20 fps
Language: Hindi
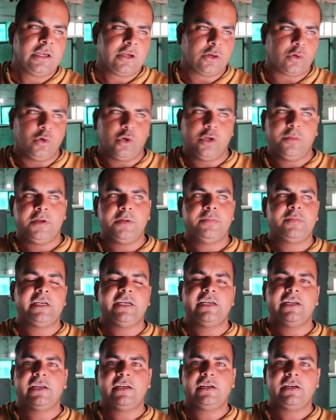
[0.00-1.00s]
कोई भी
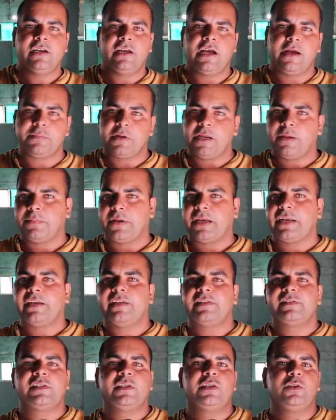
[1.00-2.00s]
ब्रीडर अपना
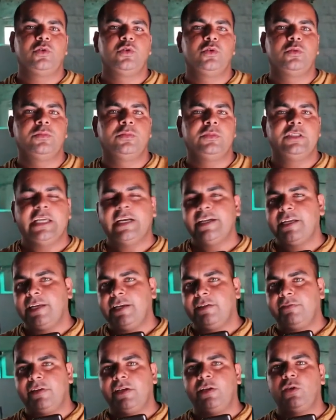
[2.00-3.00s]
प्रेगनेंसी रूम या
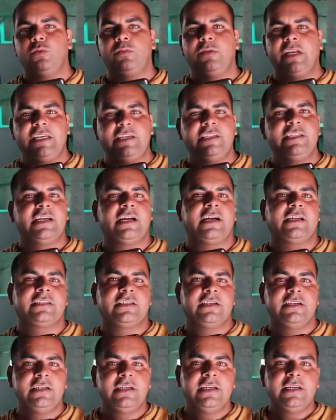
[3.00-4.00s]
डिलीवरी रूम नहीं
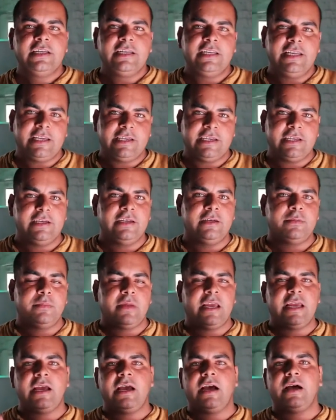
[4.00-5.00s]
दिखाता लेकिन
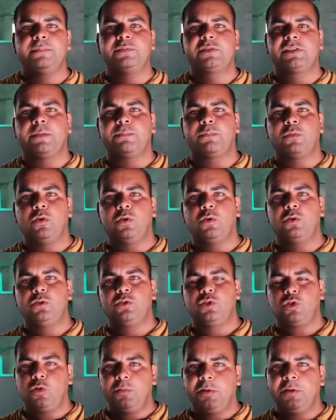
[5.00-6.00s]
मैं आप सबको
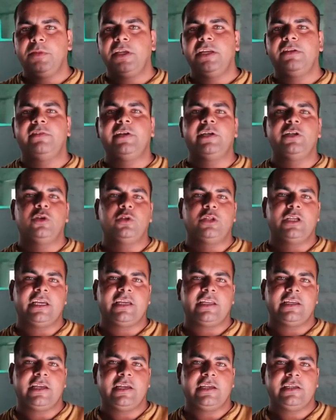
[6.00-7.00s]
जो भी मेरी वीडियो
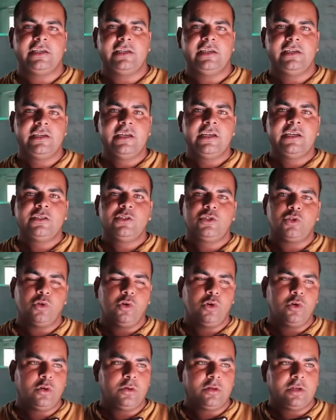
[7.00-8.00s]
देख रहे हैं ये जो
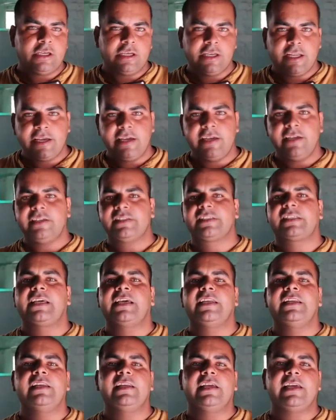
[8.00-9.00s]
नए इस
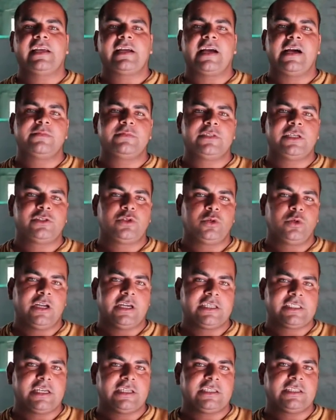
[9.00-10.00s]
कैनल के काम से जुड़ना
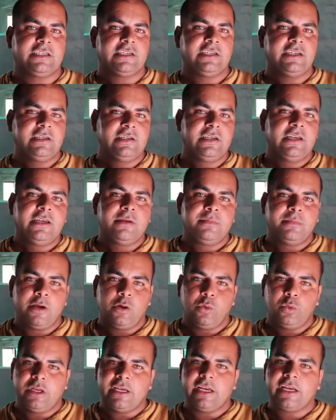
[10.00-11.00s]
चाहते हैं मैं
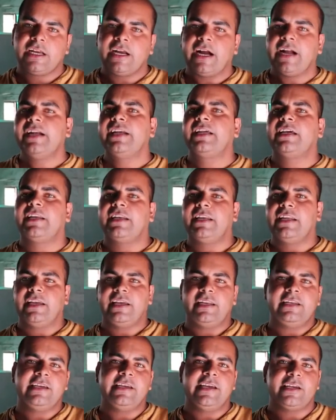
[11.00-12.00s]
उन्हें गाइड करने के
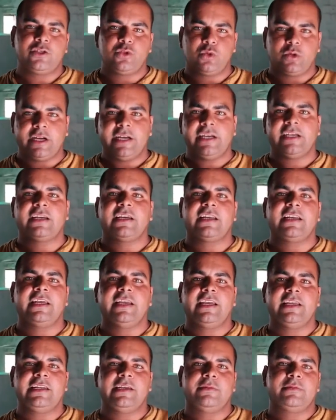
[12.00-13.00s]
लिए एजुकेट करने
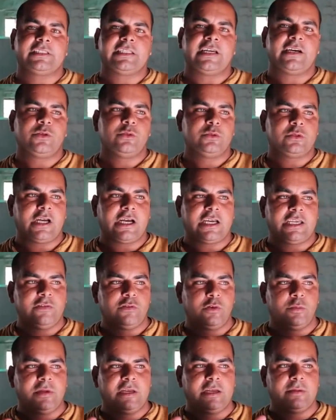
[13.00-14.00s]
के लिए बता रहा हूँ ताकि
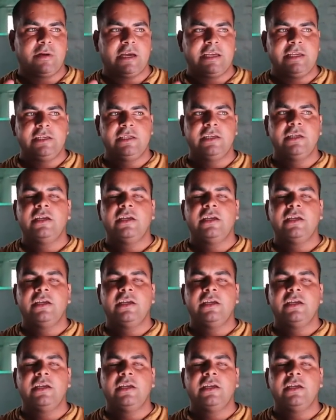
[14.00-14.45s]
वो मेरे भाई